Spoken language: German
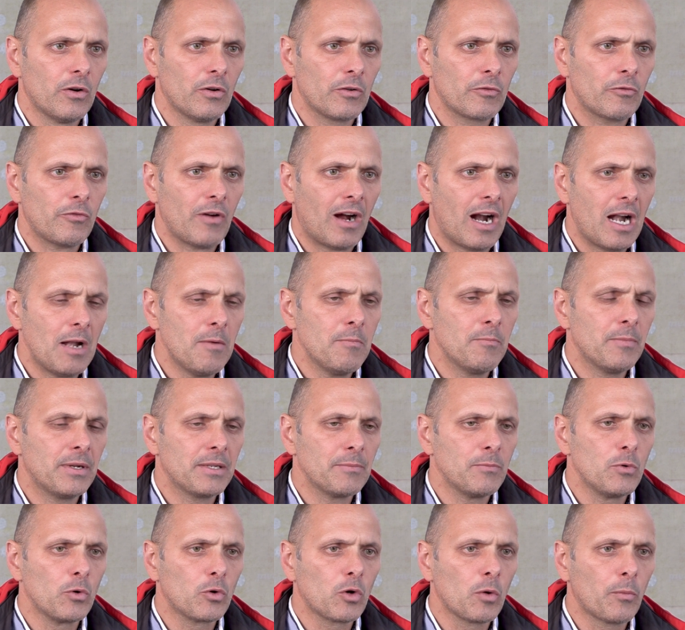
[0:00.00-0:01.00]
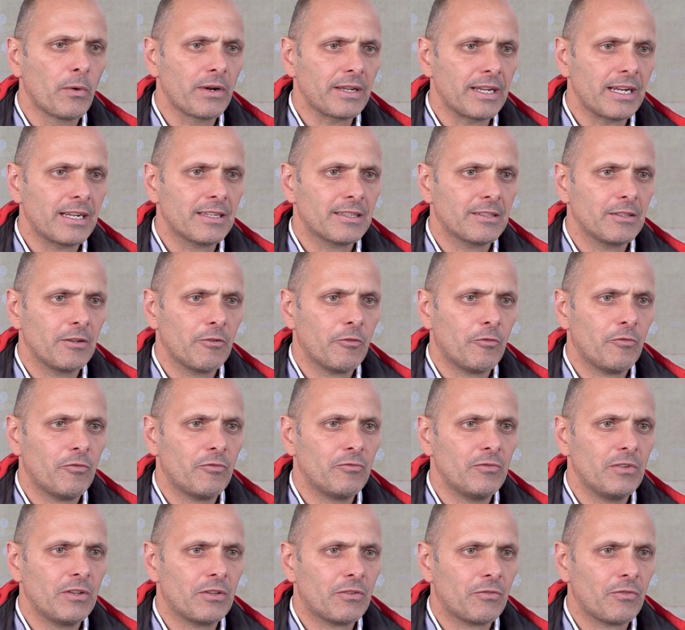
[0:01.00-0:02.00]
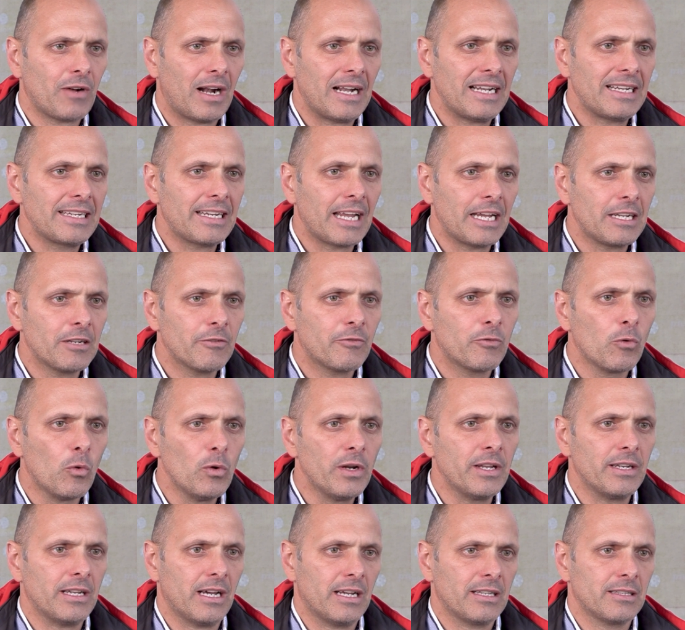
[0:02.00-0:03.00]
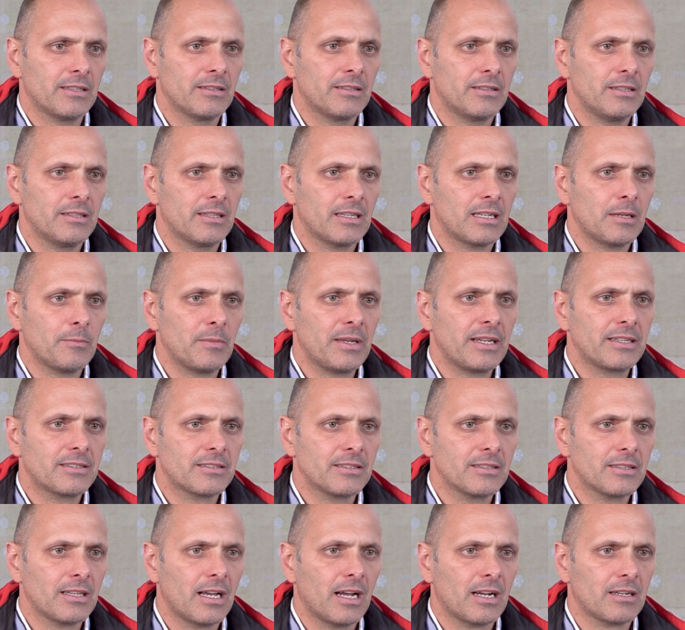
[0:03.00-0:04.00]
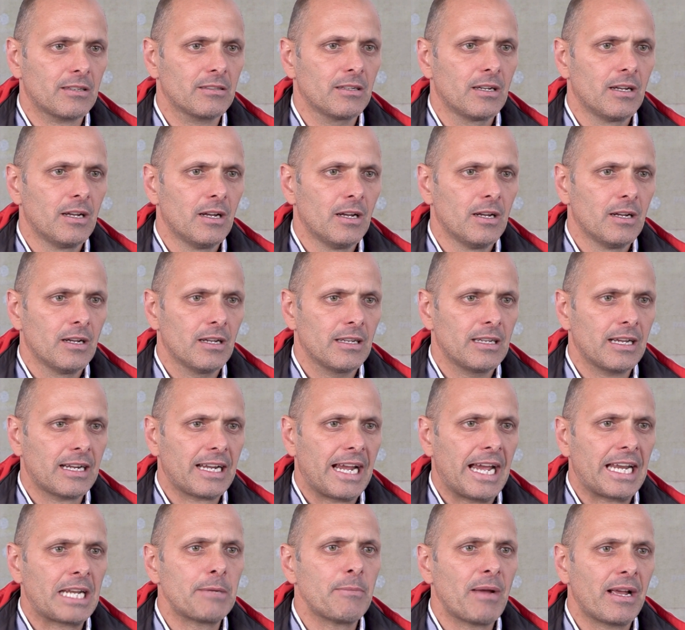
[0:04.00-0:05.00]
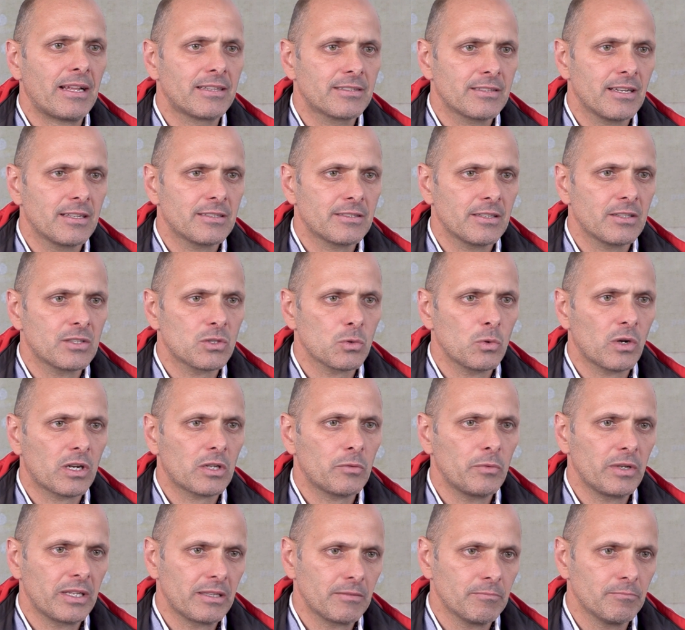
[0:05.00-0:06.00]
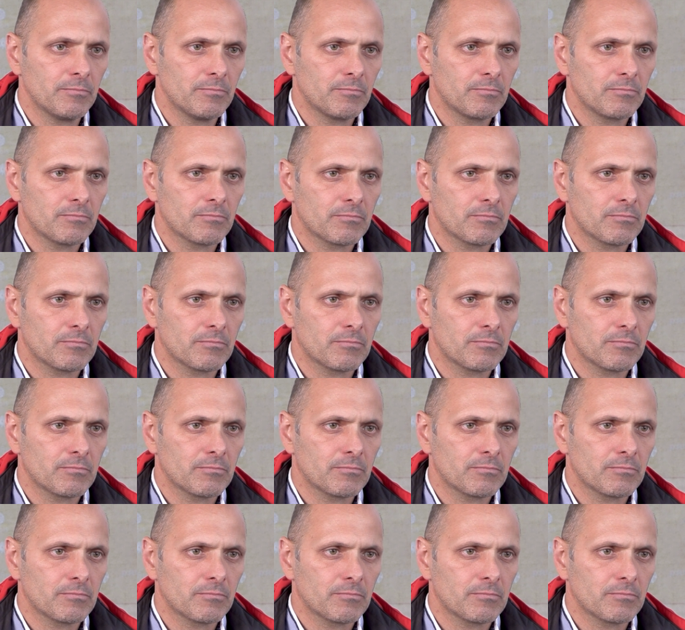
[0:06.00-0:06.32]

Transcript: Und vor allem bei dem Ökoprojekt, es fallen keine Folien an, die dann am nächsten Tag nach einem Einsatz entsorgt werden.